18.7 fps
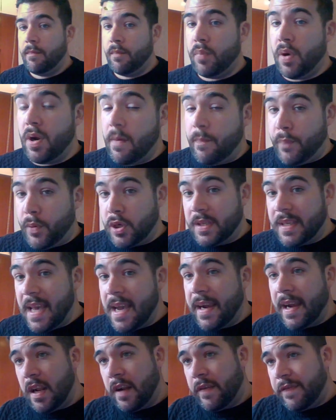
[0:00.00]
Bueno, pues ya
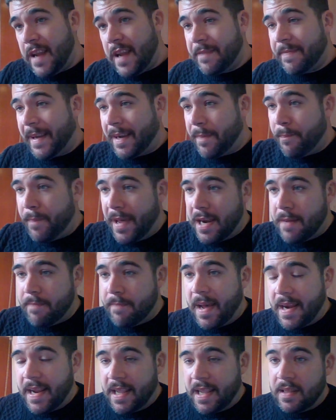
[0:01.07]
en el flashback
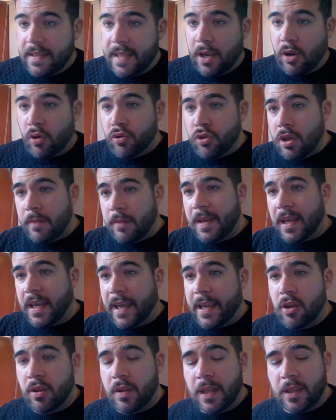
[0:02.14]
permanente con doble
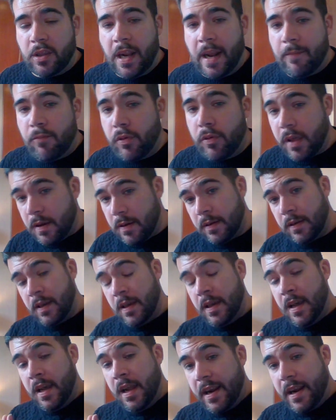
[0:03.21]
giro de tirabuzón,
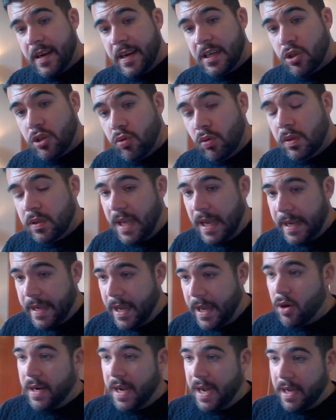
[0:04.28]
resulta que
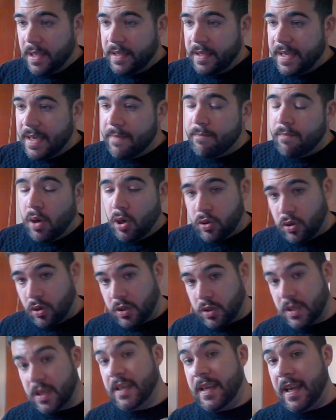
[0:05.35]
ahora Jim
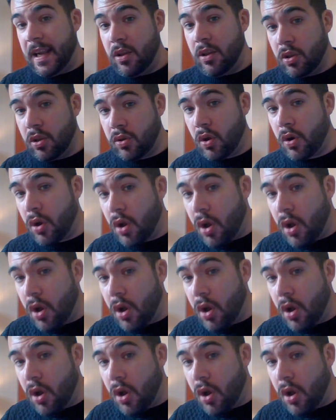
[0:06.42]
Botox y el Dr.